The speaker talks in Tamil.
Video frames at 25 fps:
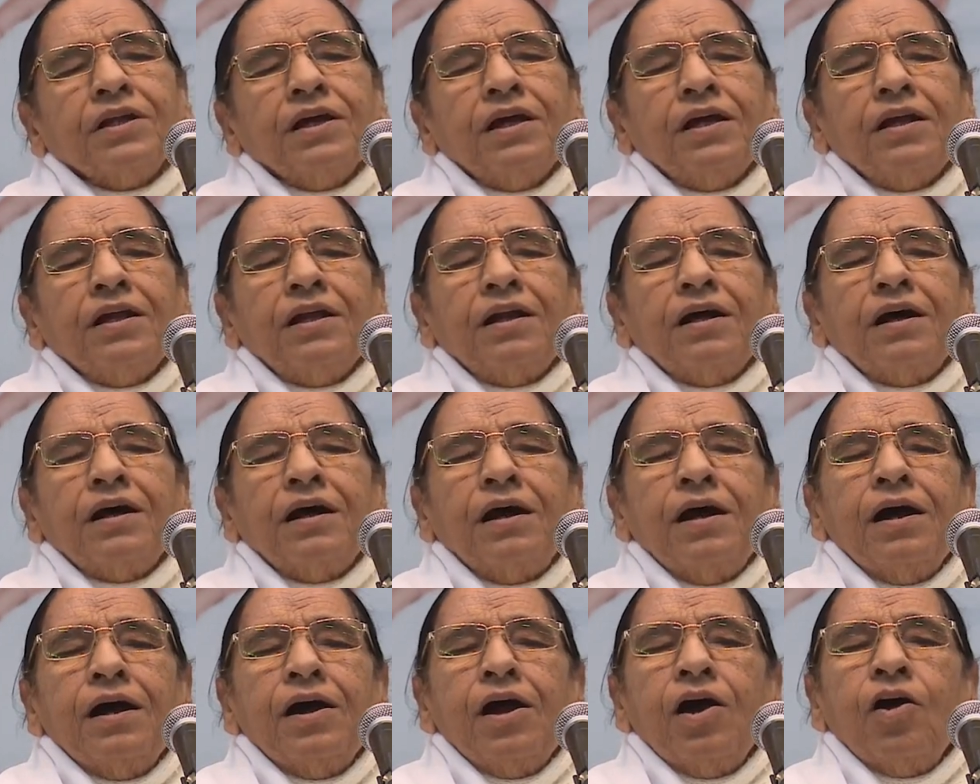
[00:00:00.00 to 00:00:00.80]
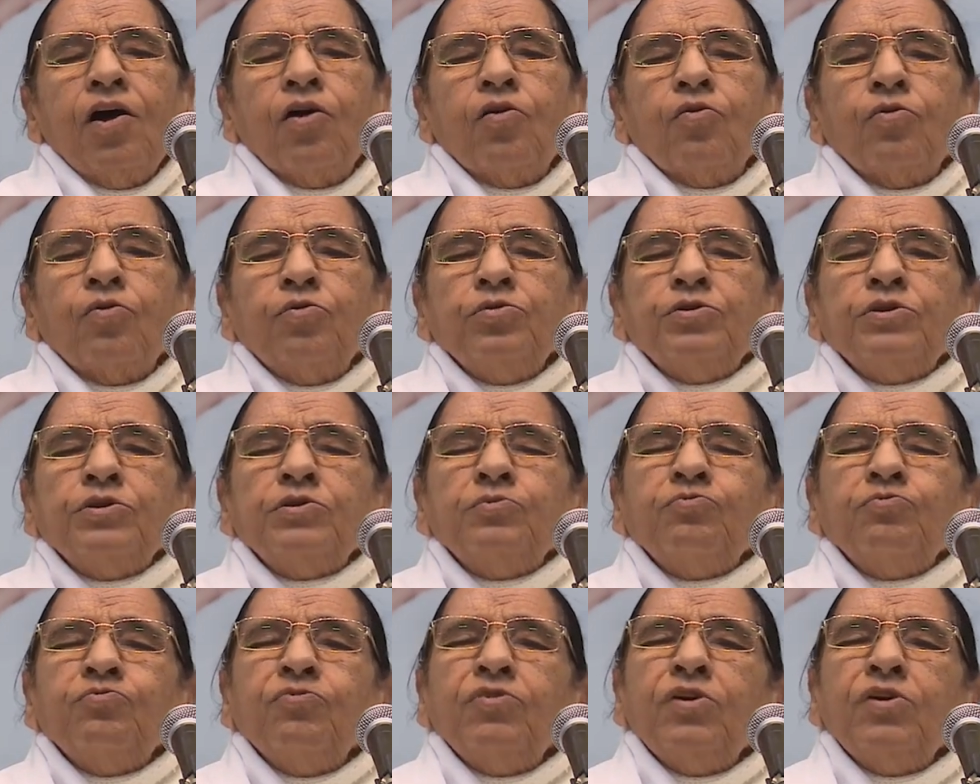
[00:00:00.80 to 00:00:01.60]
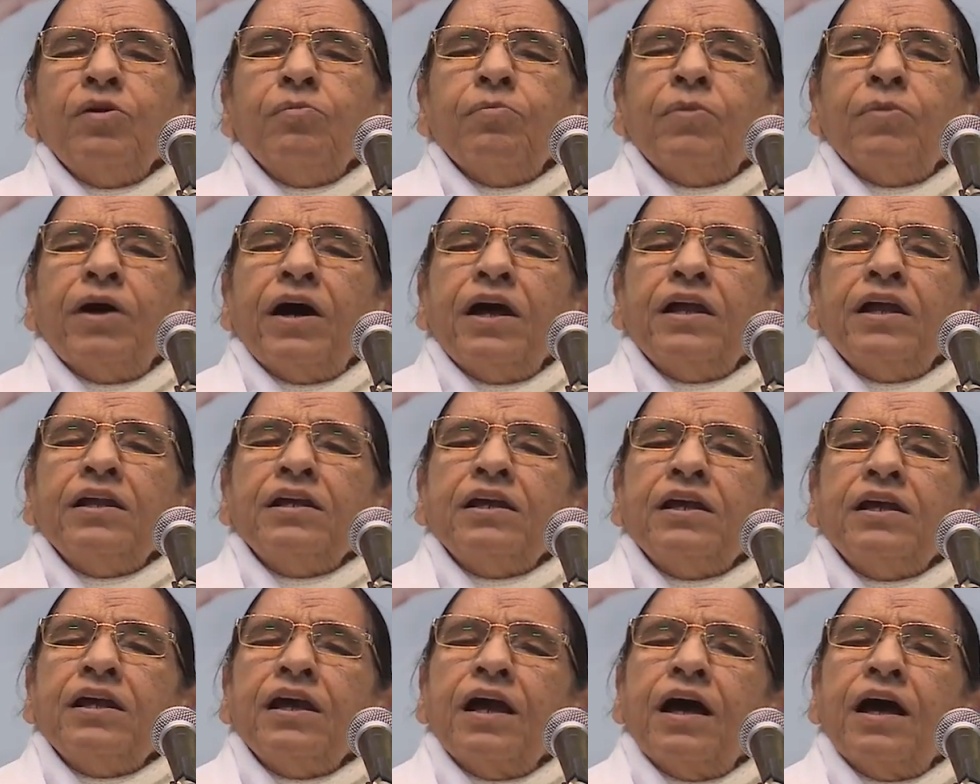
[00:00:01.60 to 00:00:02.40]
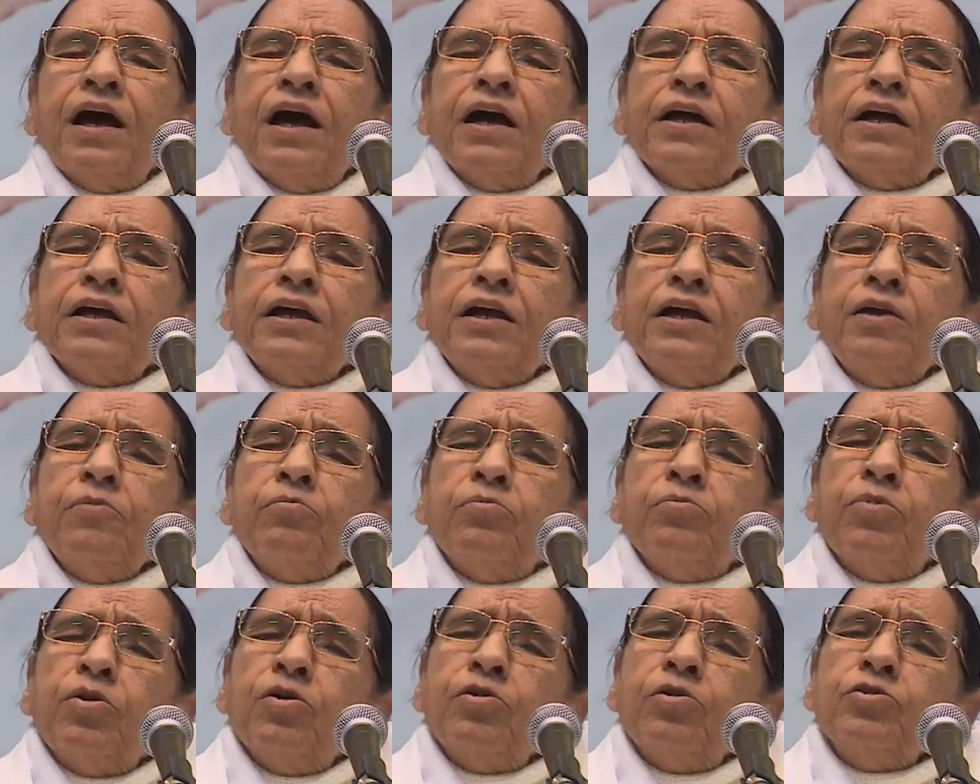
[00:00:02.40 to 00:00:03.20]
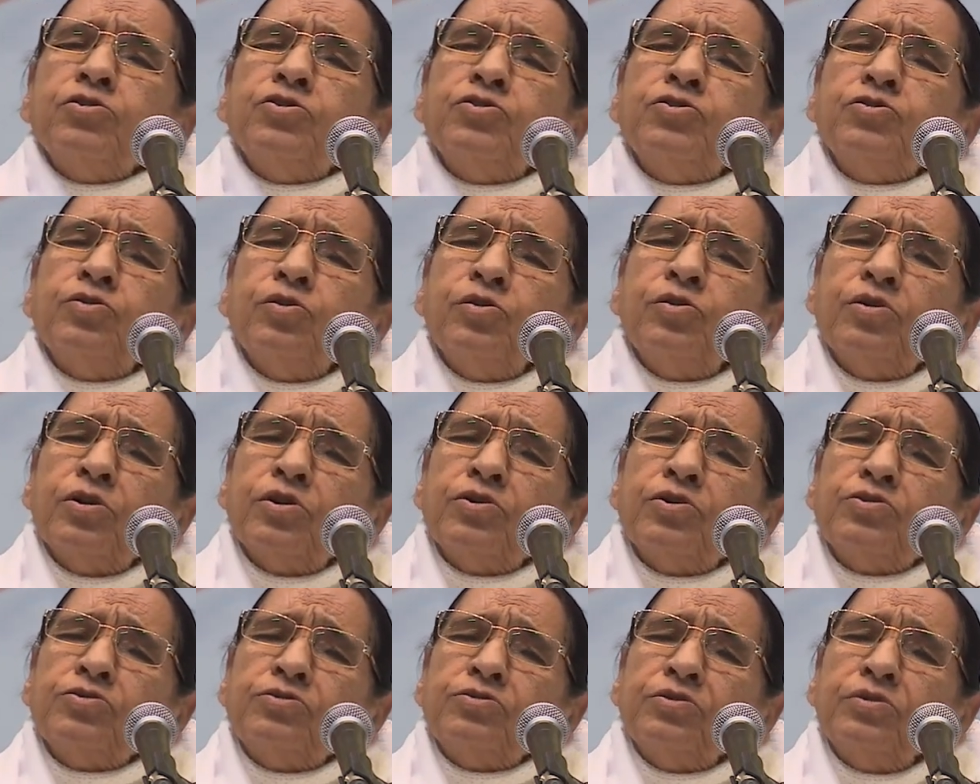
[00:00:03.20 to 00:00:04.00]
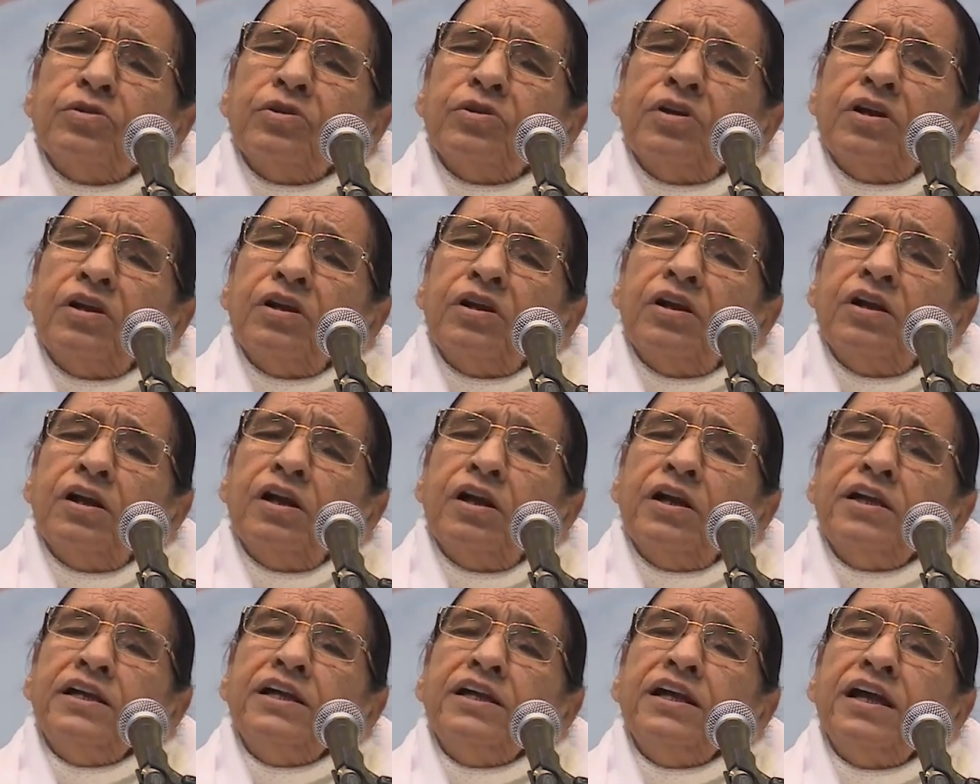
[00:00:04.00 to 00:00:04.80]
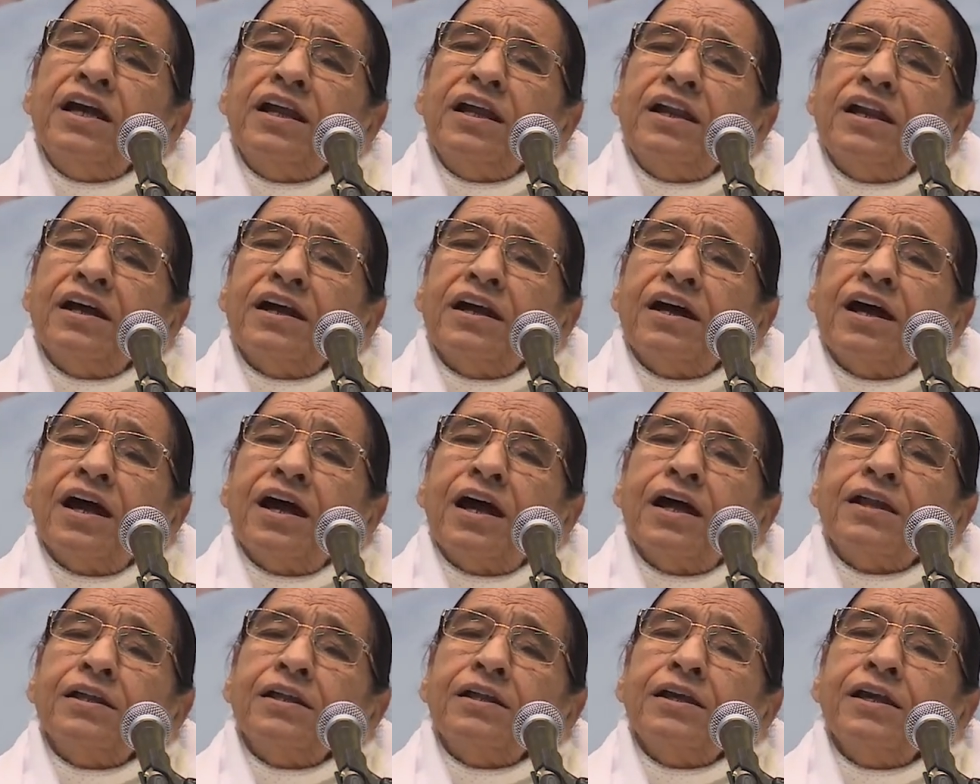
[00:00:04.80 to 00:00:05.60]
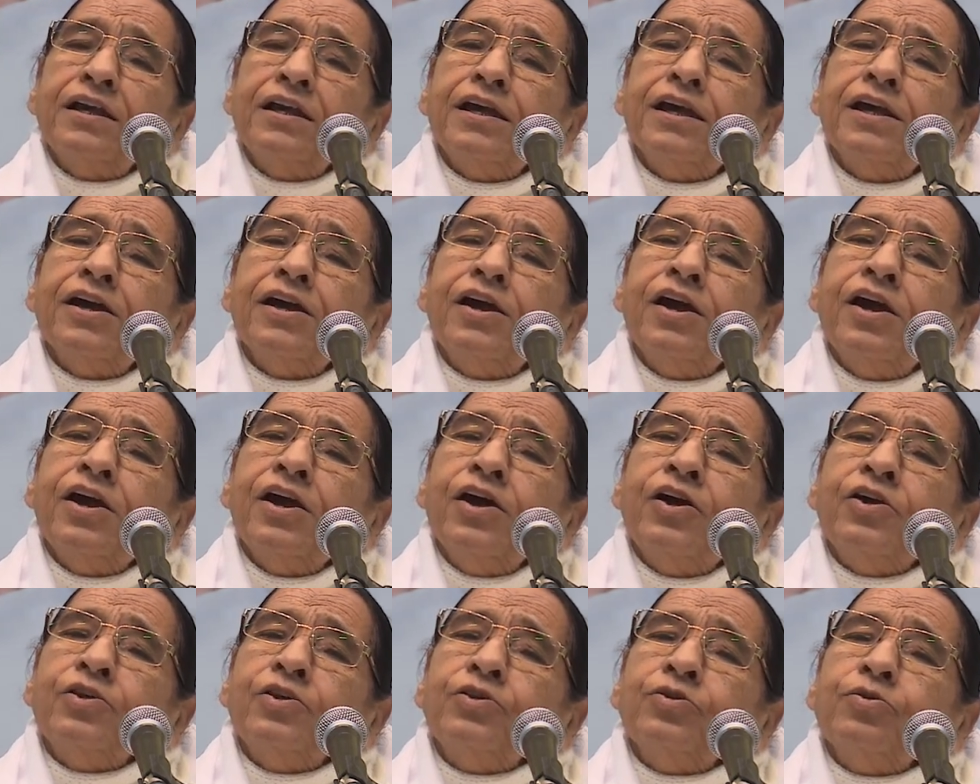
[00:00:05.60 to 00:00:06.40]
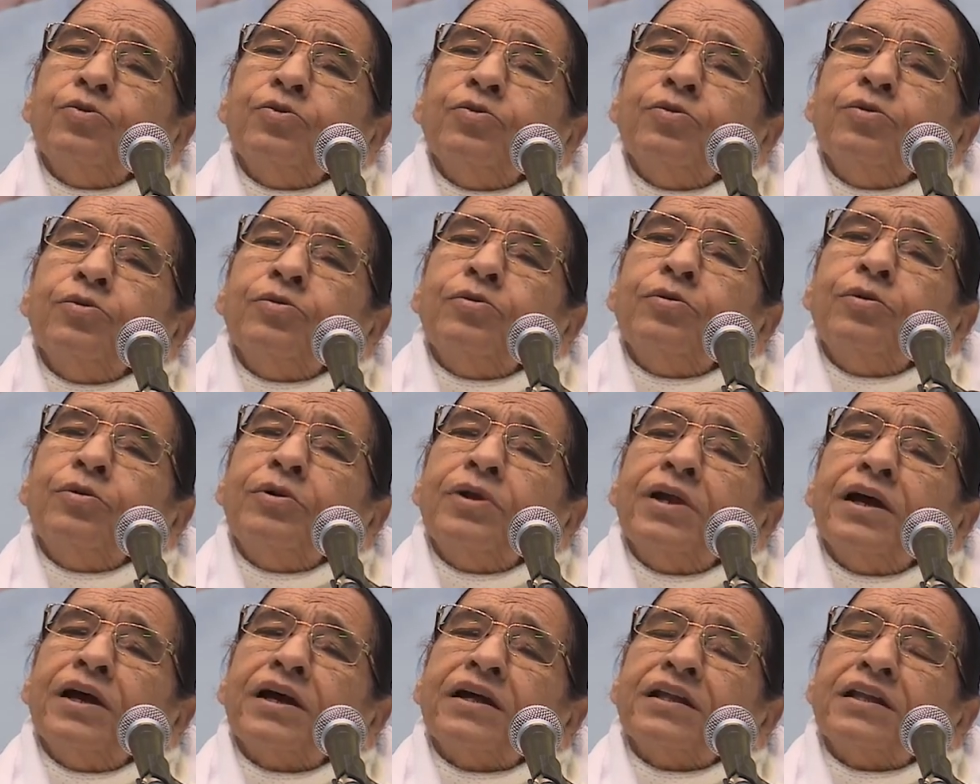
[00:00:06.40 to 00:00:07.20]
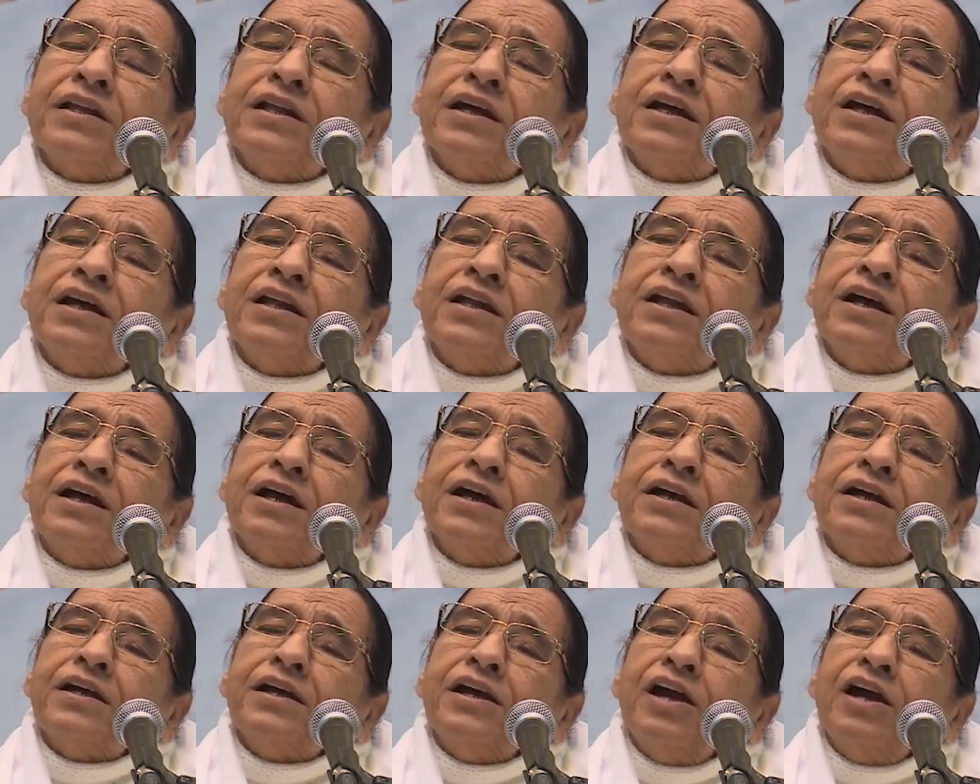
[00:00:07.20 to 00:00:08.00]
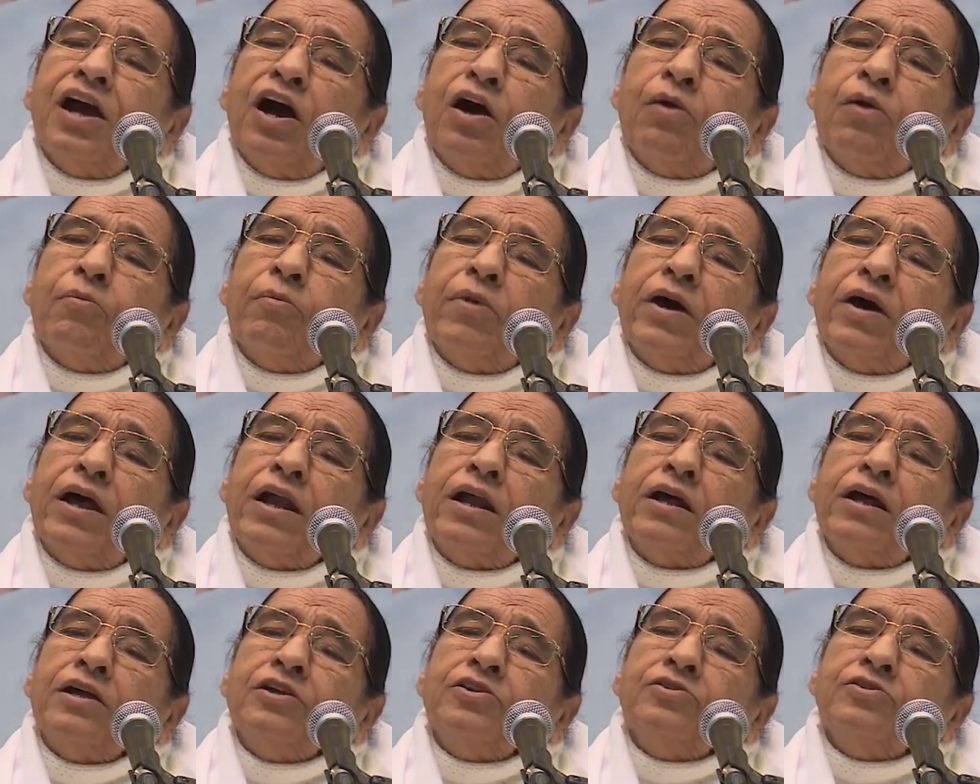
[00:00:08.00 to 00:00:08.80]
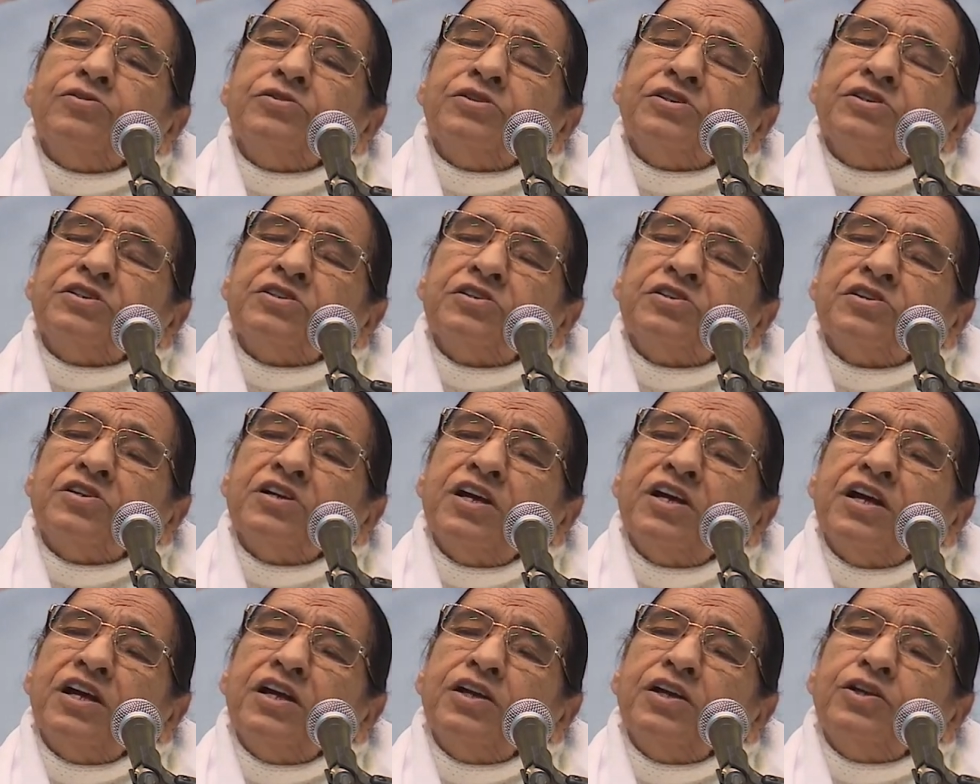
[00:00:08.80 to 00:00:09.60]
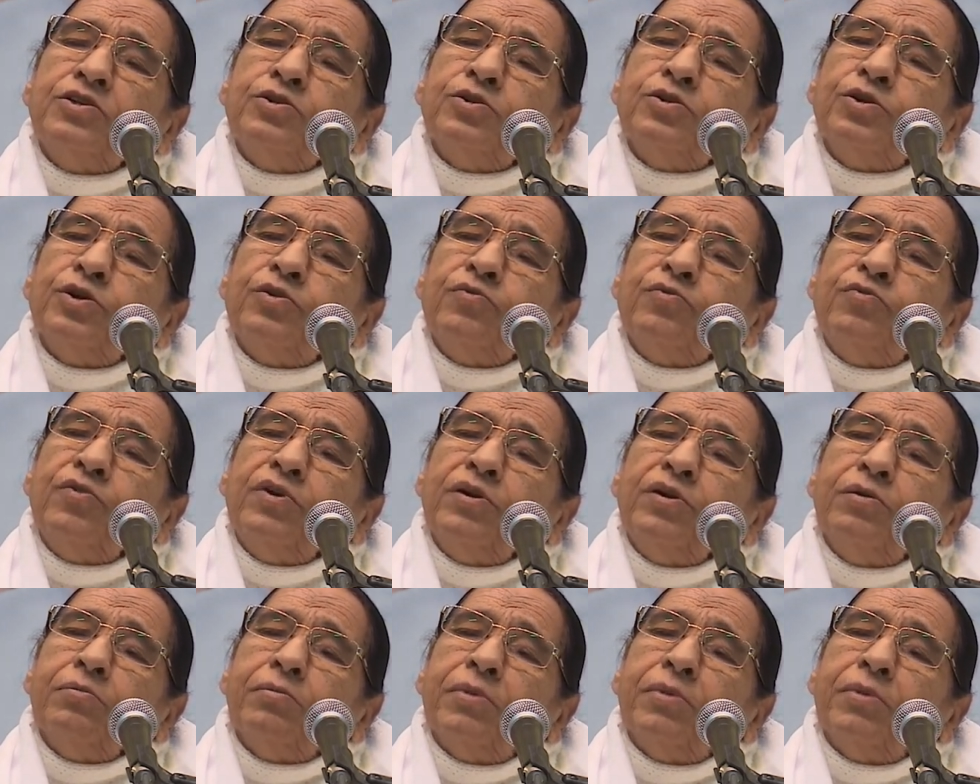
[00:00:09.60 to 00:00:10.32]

அதை கம்ப்ளீட் செய்வதற்கு பதிலாக தன்னுடைய பெயர் புகழ் என்ற ஸ்டிக்கரை ஒட்டி வைத்து விட்டார்கள் மேலும் மற்றொரு விஷயமும் பாபா சொன்னார்